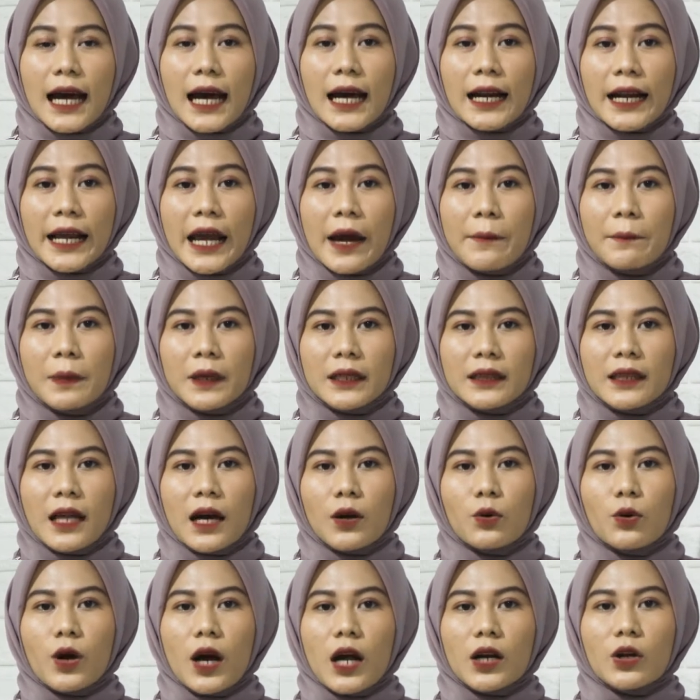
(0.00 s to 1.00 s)
area
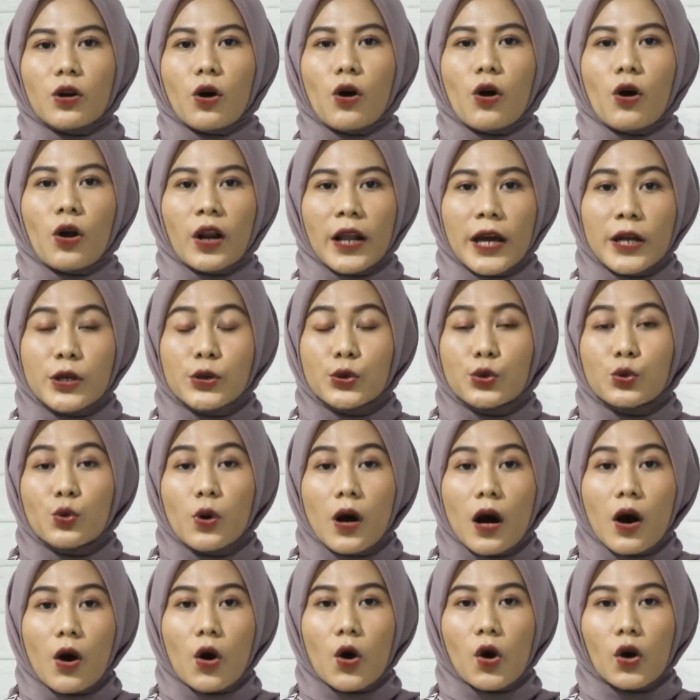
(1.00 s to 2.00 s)
pertarungan oleh
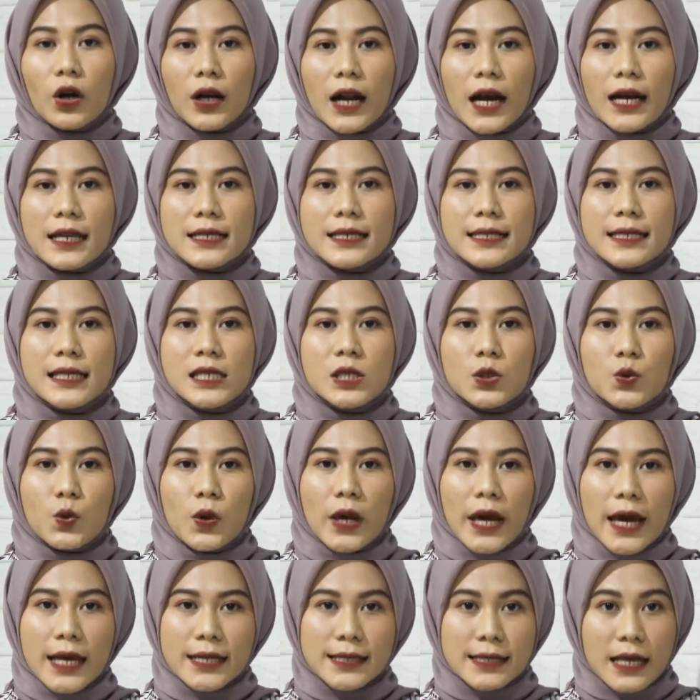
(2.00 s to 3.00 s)
dua orang
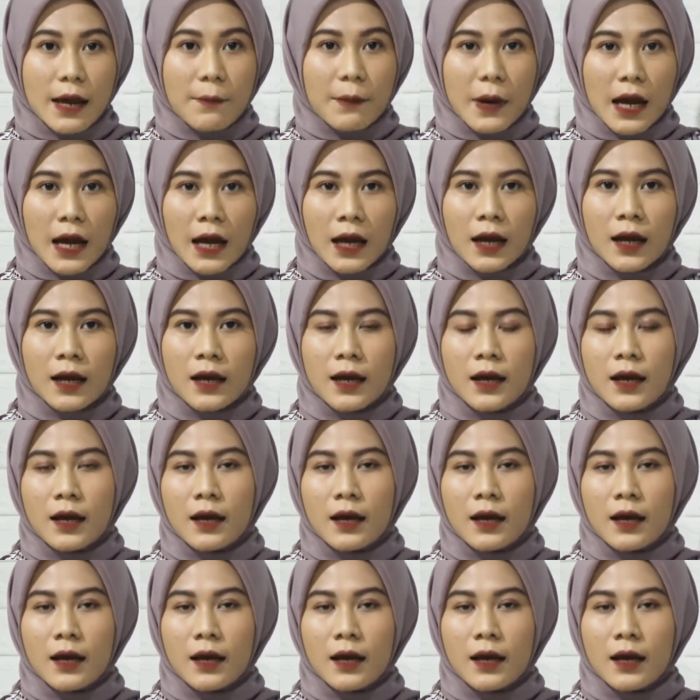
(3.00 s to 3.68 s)
siswi SMA.